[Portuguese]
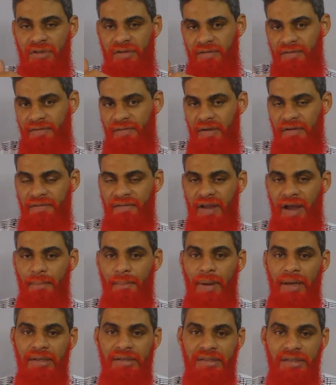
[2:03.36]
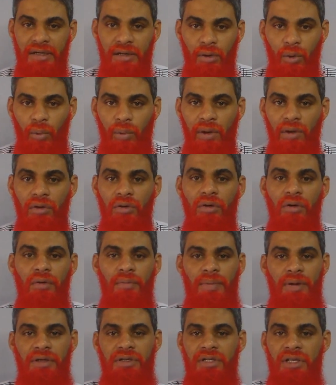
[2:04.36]
você vai ficar mais tranquilo
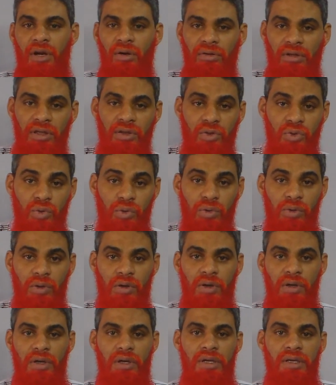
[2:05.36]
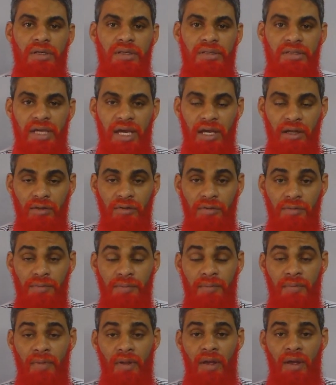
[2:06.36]
para girar o tensor, certo?
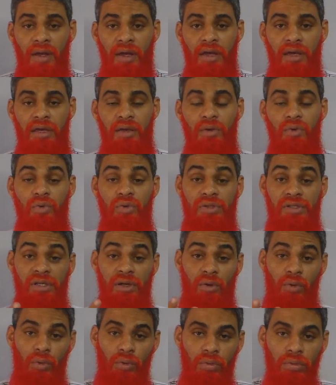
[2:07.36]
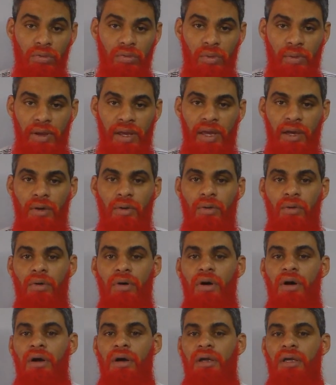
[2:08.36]
E o segundo erro
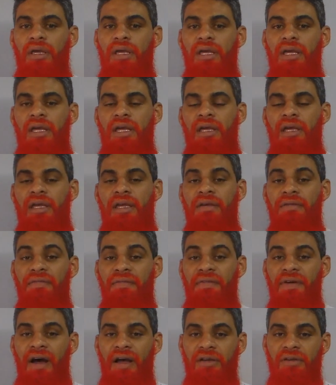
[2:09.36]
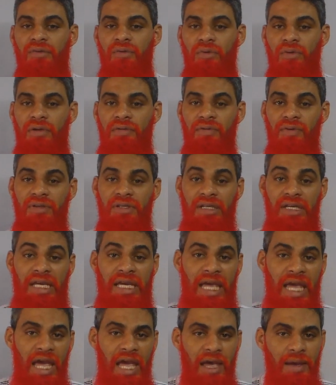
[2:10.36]
que, que faz com que você
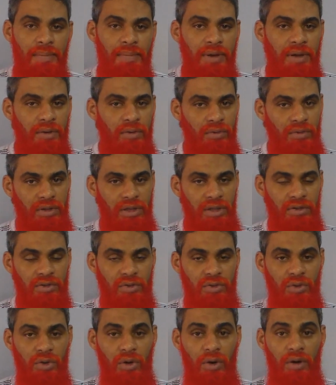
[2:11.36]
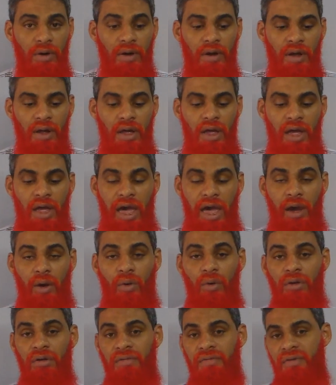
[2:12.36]
quebre o tensor é
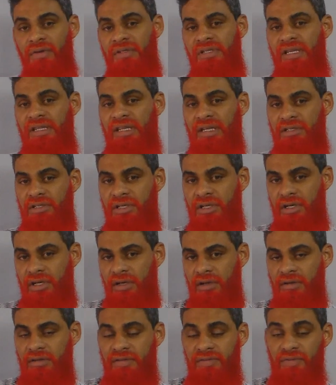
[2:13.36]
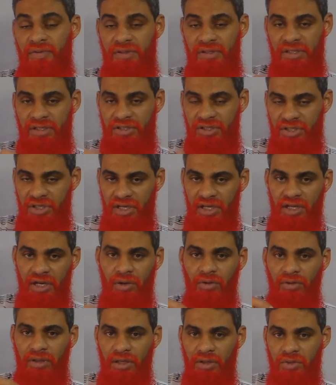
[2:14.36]
quando você está girando, se você gira
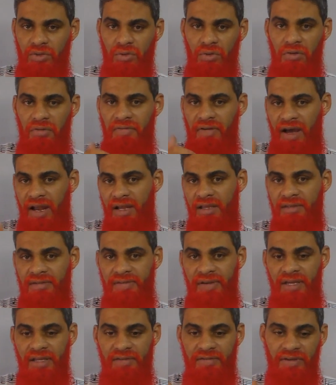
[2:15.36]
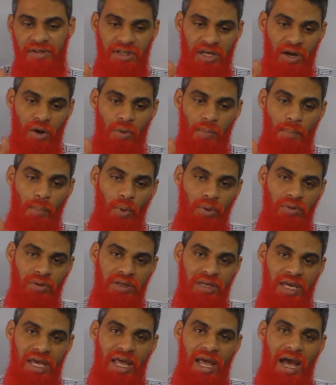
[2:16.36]
o tensor várias vezes, vai chegar um ponto
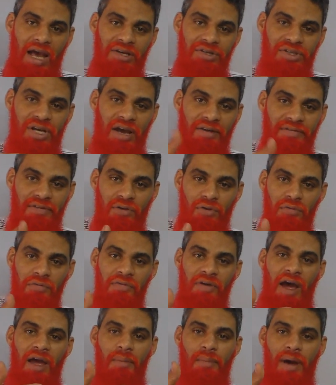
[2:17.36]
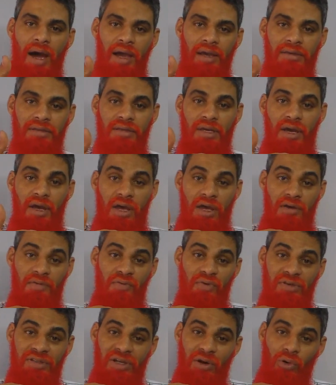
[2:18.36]
que a chave não vai mais e
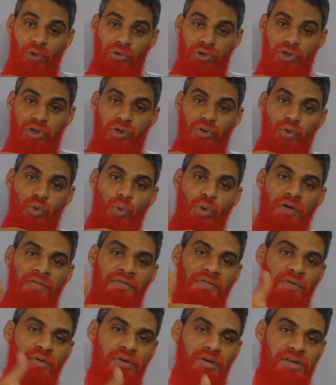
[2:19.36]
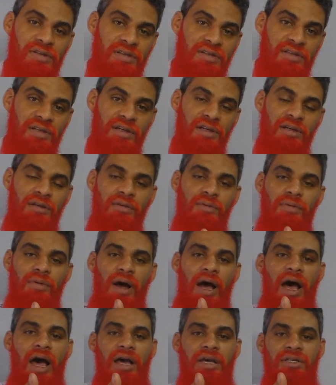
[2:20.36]
você continua forçando
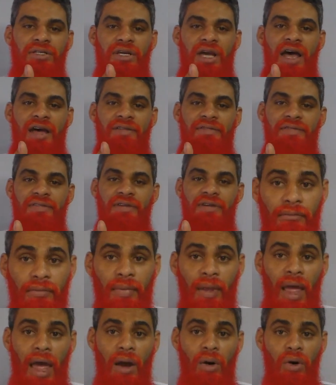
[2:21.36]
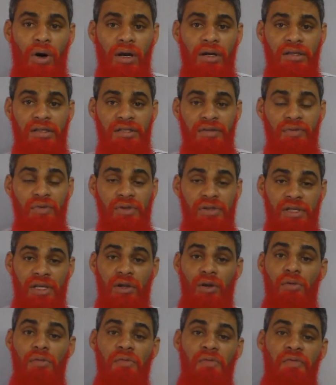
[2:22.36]
a chave. Agora, se você
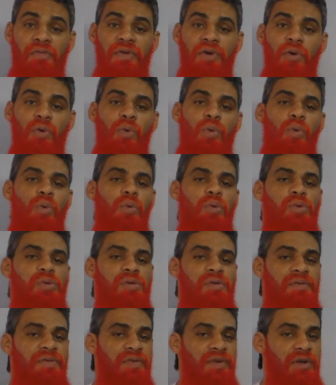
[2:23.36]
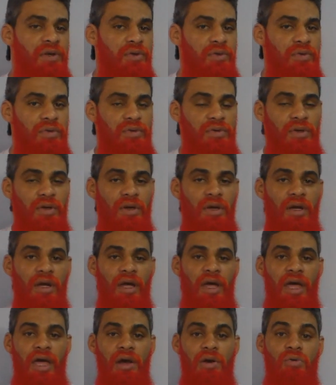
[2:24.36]
não viu os vídeos
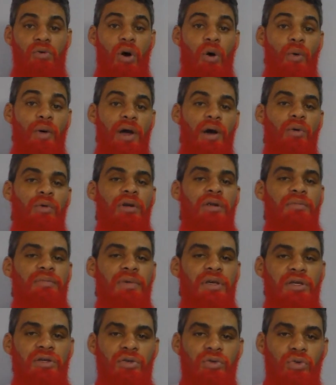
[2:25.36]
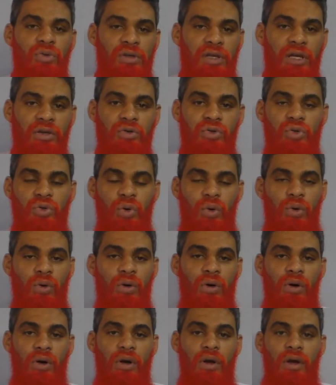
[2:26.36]
é, qual é o limite do tensor,
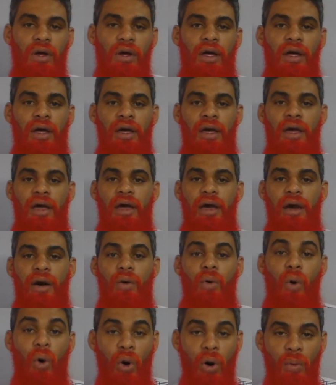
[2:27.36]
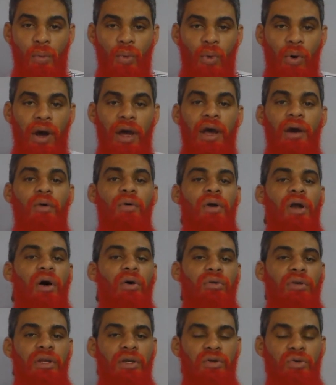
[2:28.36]
é, como regular
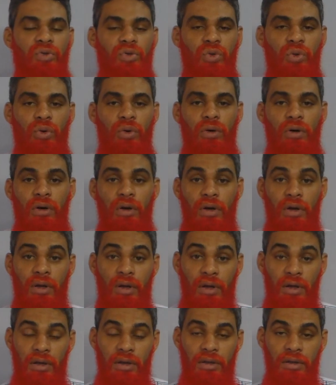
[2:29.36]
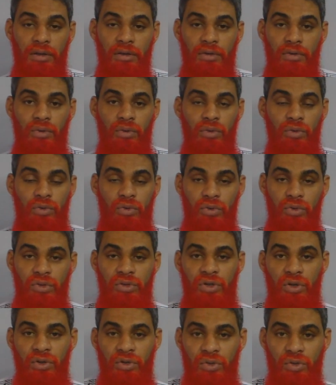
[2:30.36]
o tensor do, do
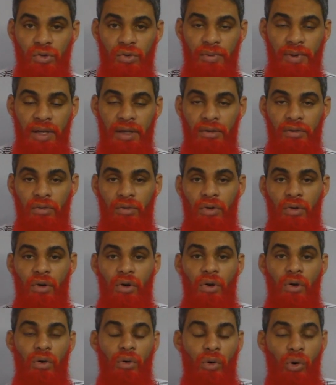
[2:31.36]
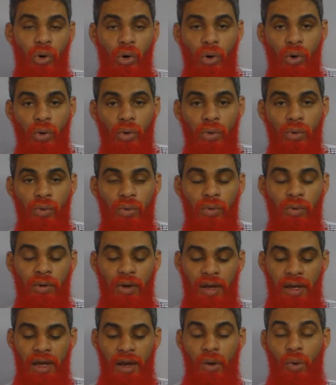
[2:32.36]
seu instrumento ou
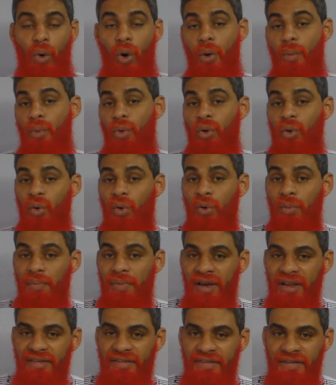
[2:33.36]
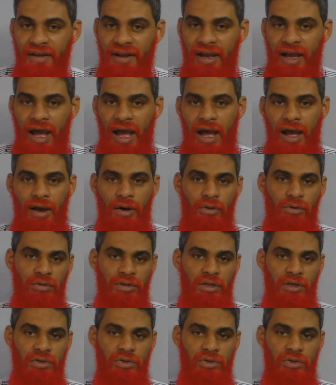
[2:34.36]
é, como lubrificar o